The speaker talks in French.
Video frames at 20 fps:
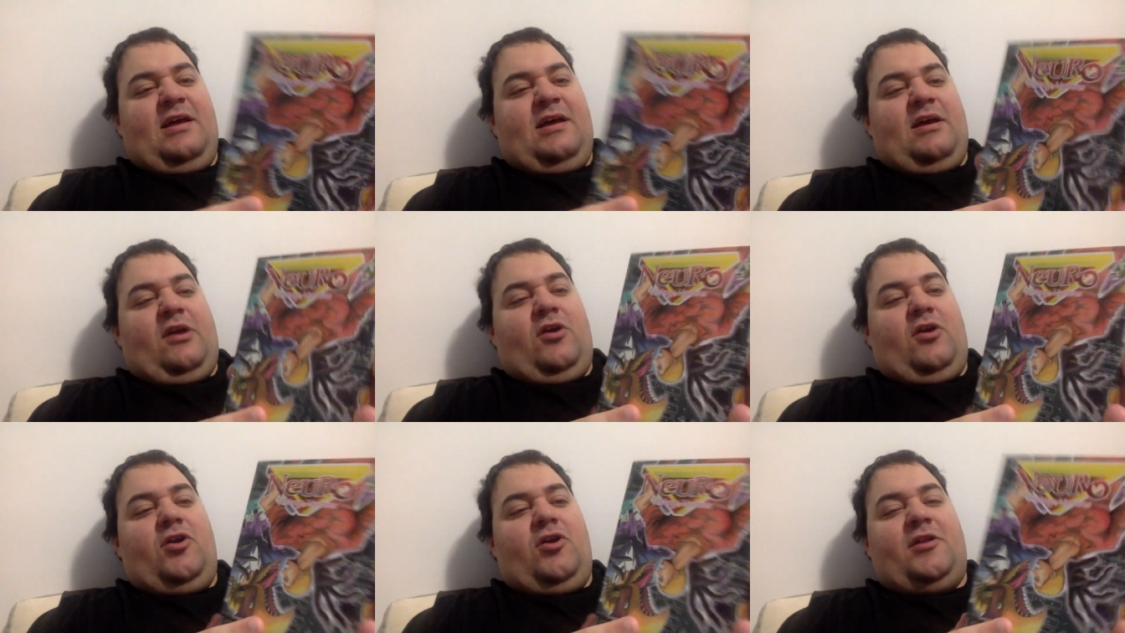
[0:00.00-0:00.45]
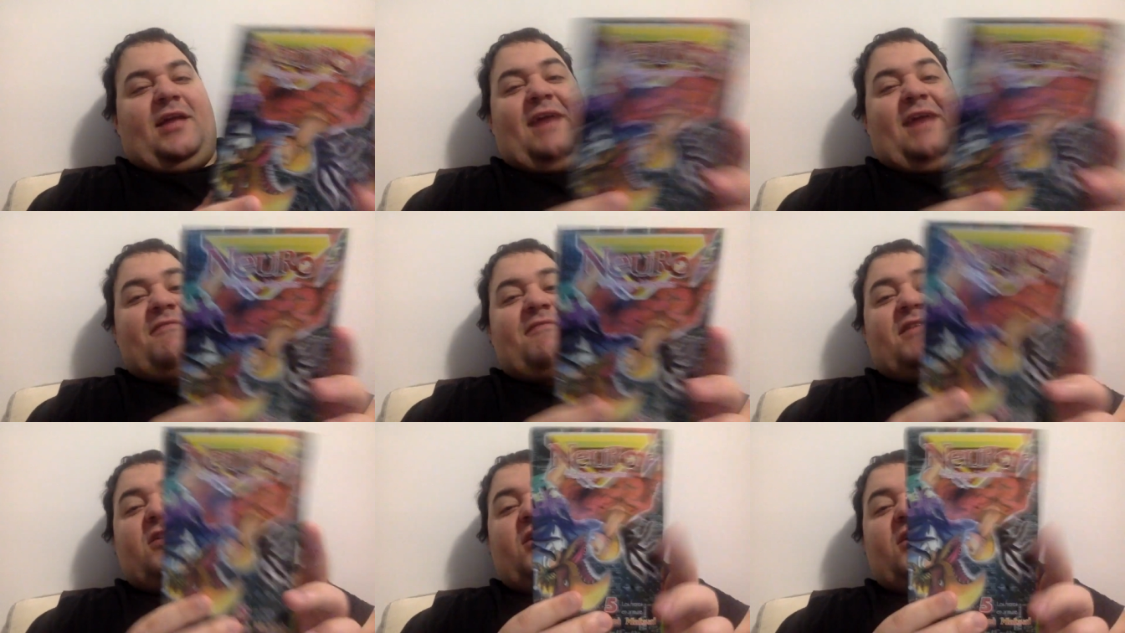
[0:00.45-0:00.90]
Que le
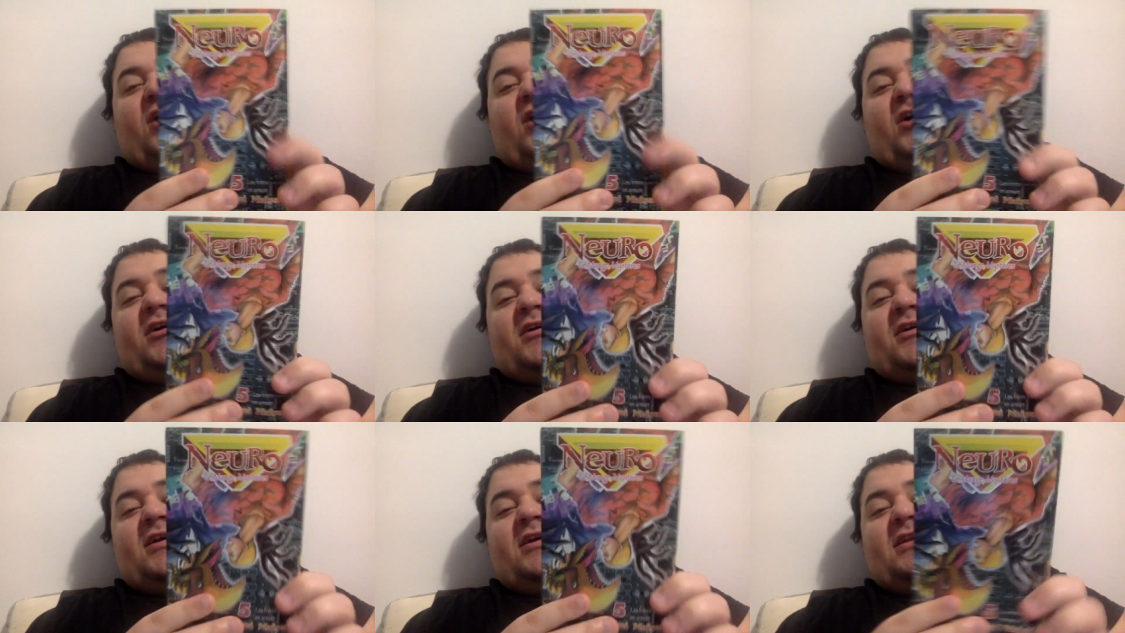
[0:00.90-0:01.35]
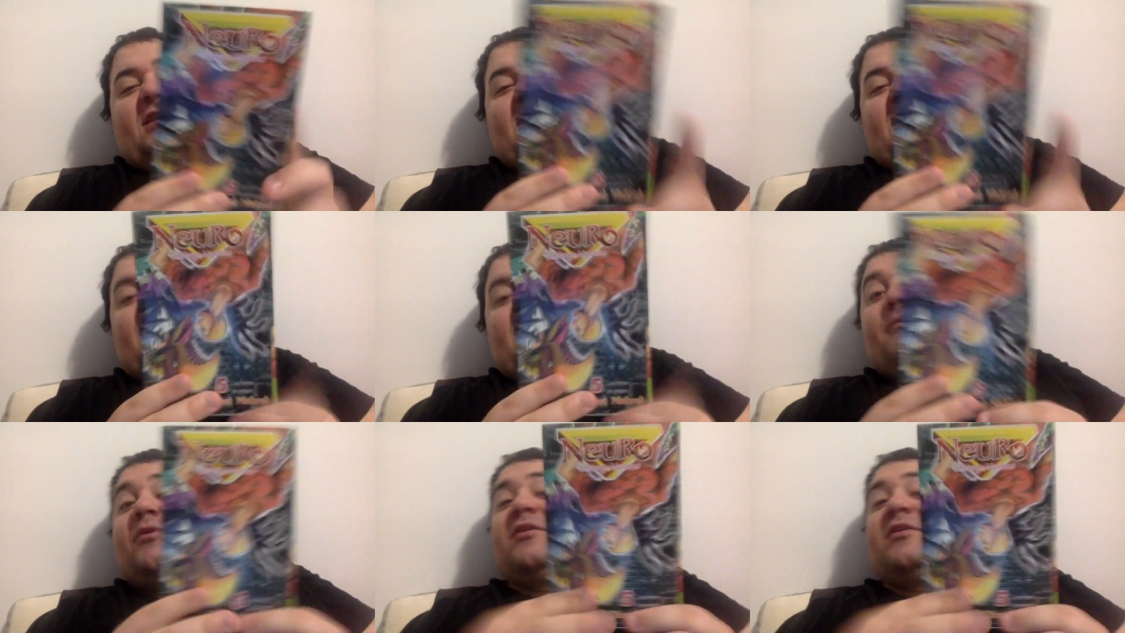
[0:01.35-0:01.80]
trafic de drogue
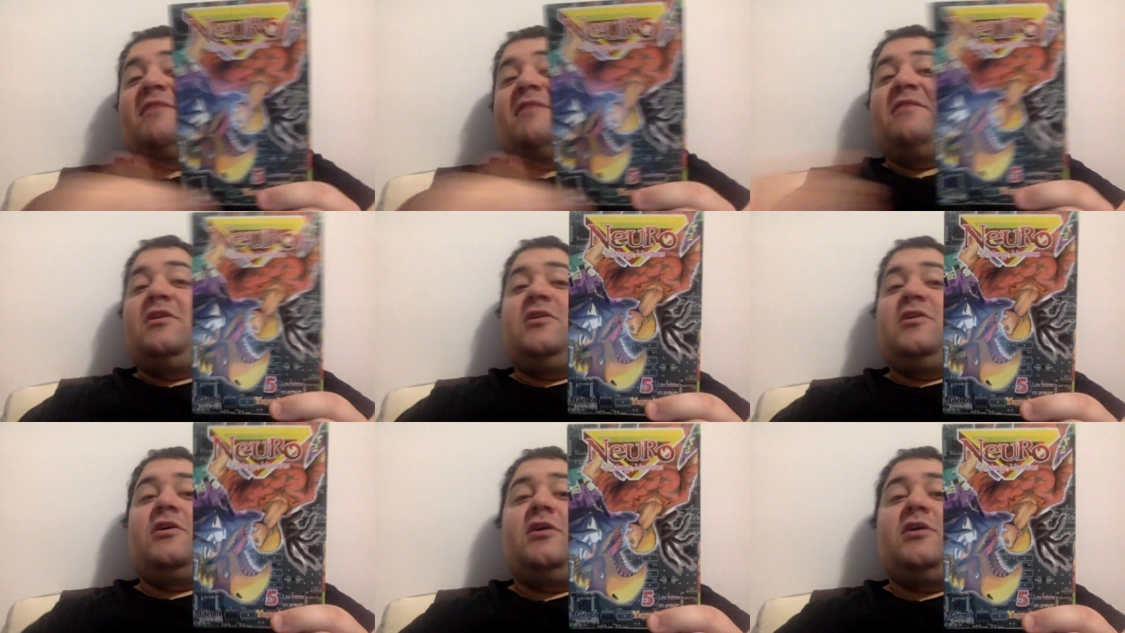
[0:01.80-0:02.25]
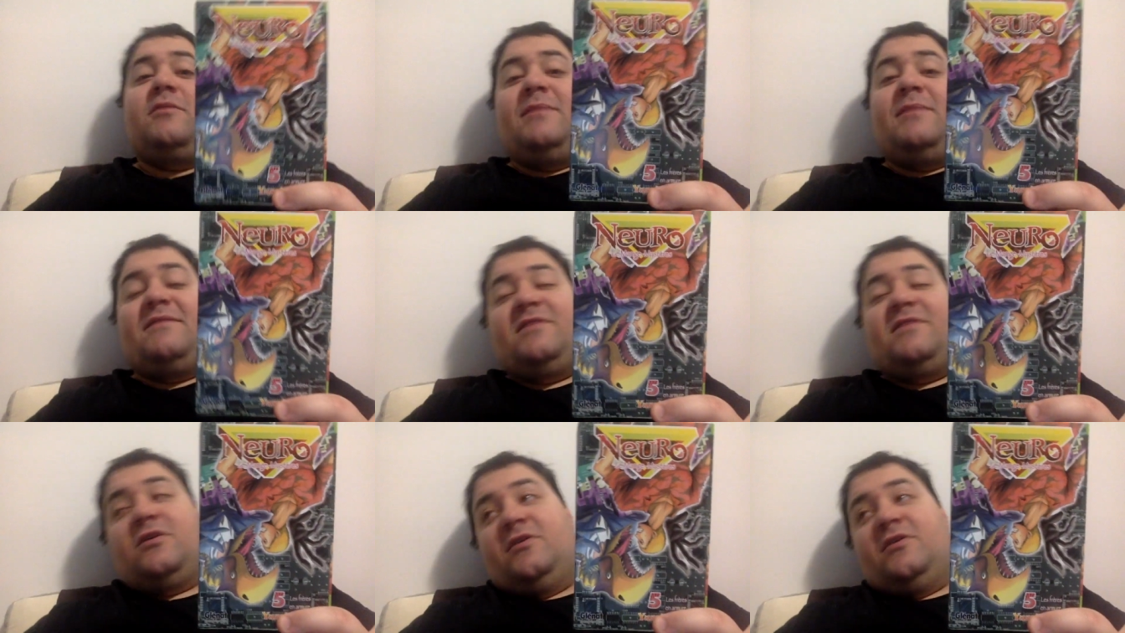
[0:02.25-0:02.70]
n'était pas un trafic de drogue, mais
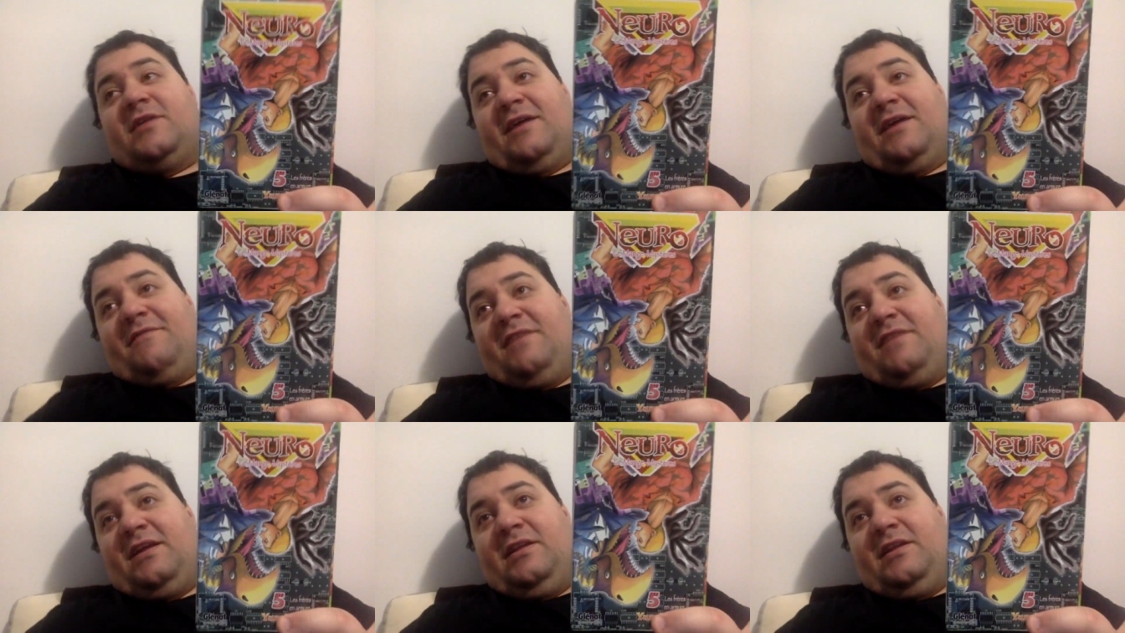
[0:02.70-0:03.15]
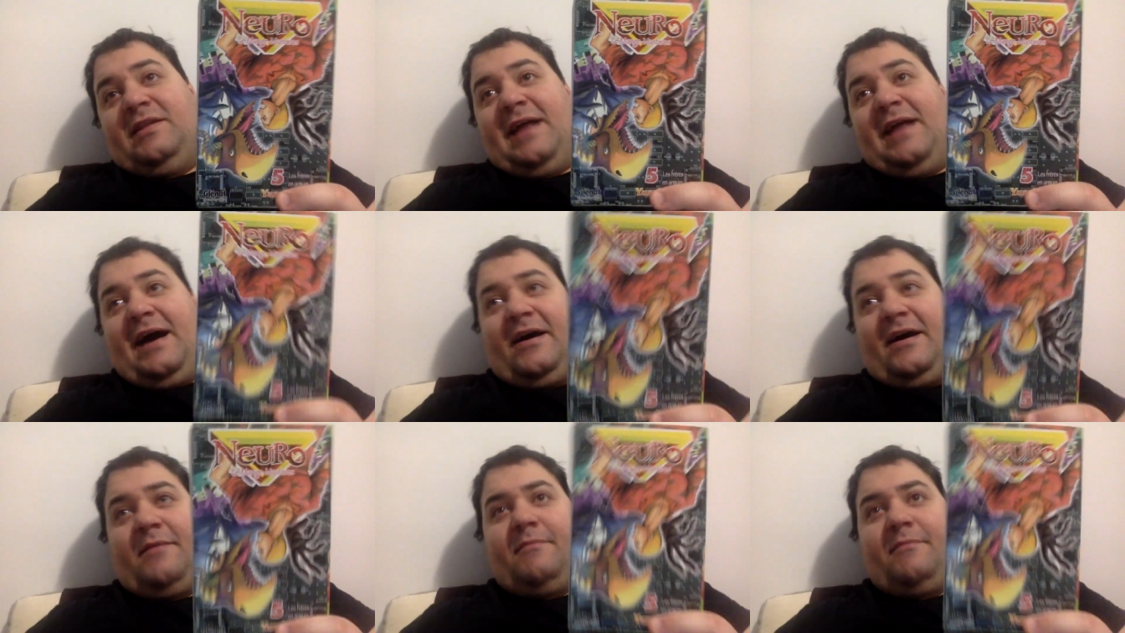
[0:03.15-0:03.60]
en fait un trafic
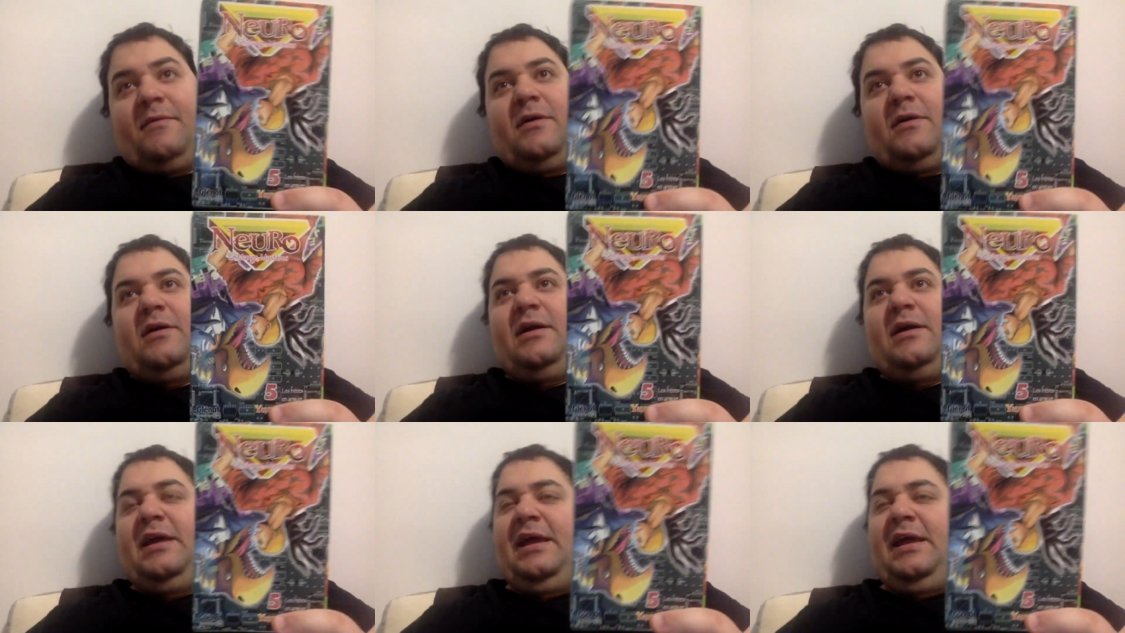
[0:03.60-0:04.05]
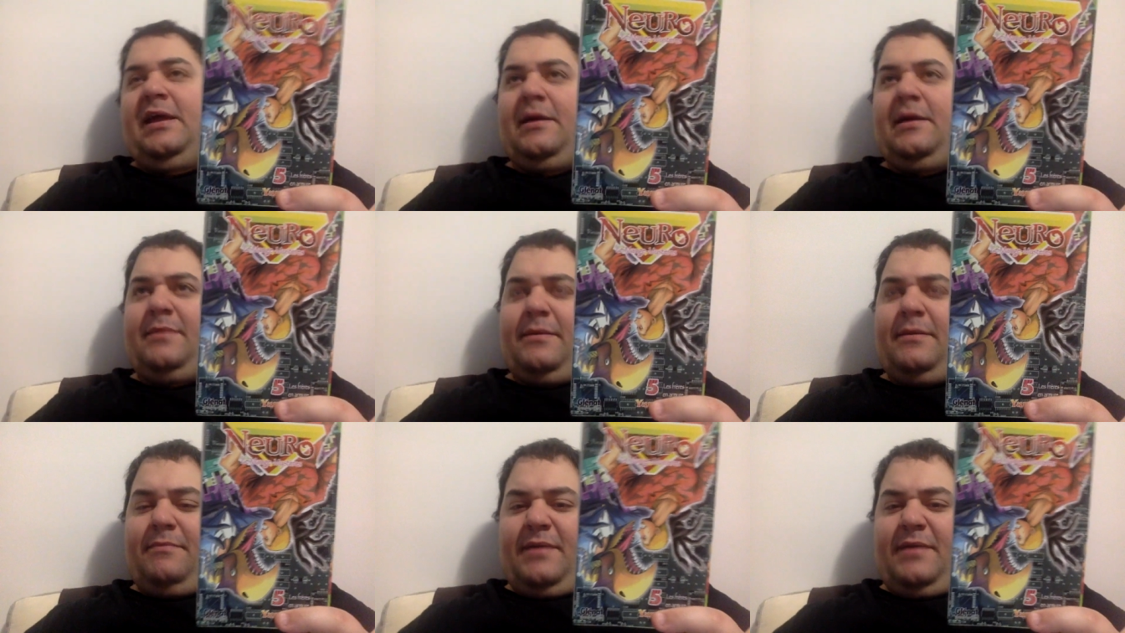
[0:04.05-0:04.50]
d'armes est quand
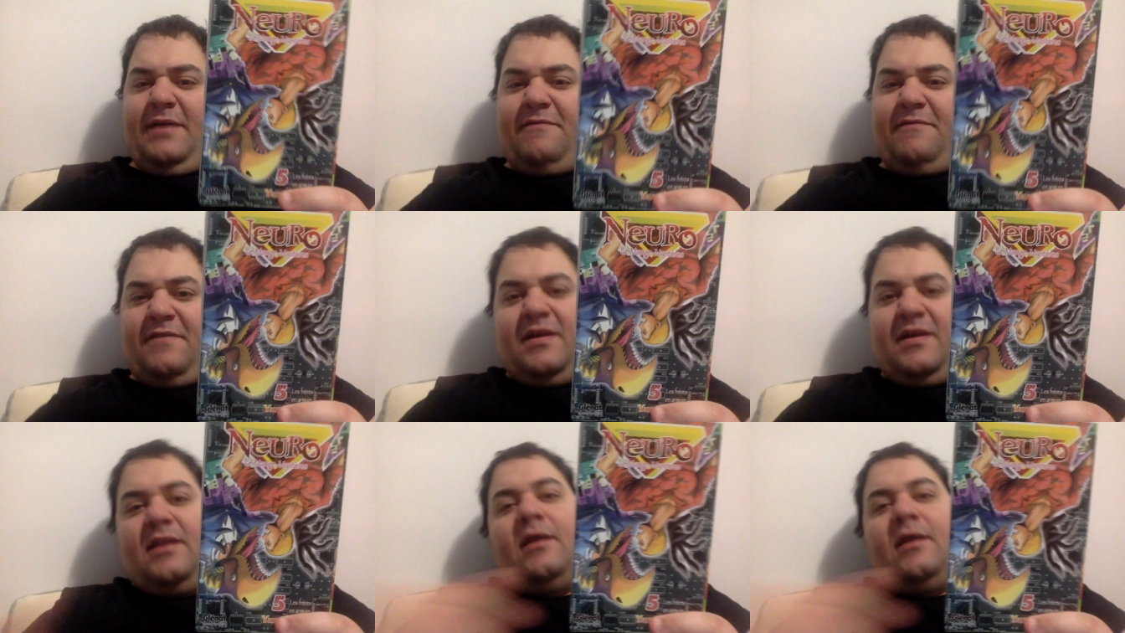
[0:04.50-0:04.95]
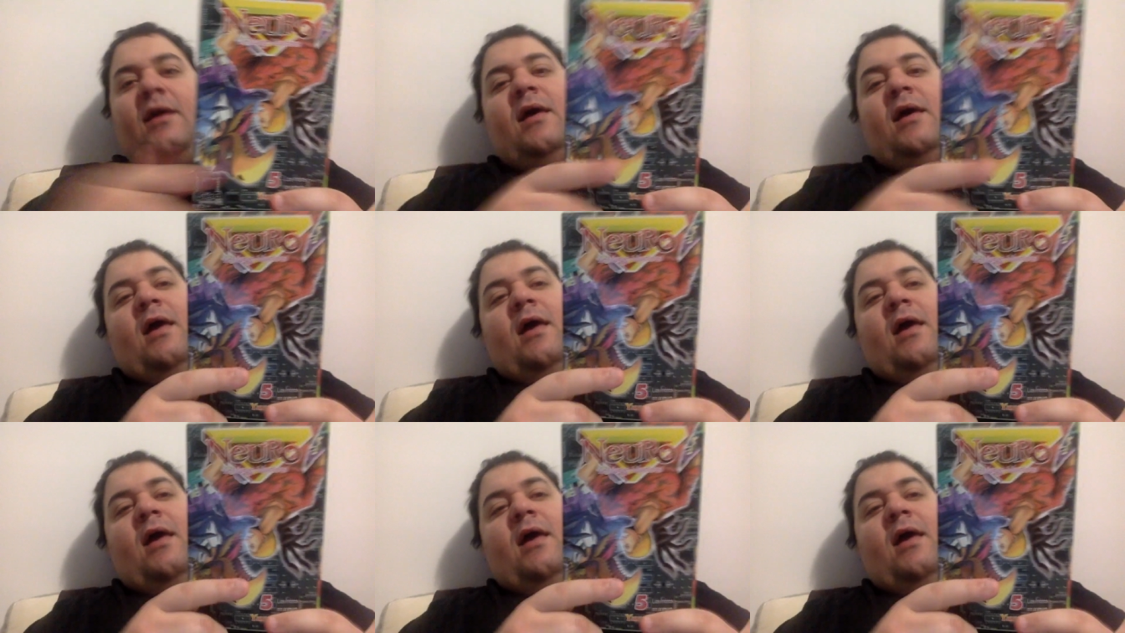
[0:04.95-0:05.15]
même bien fait.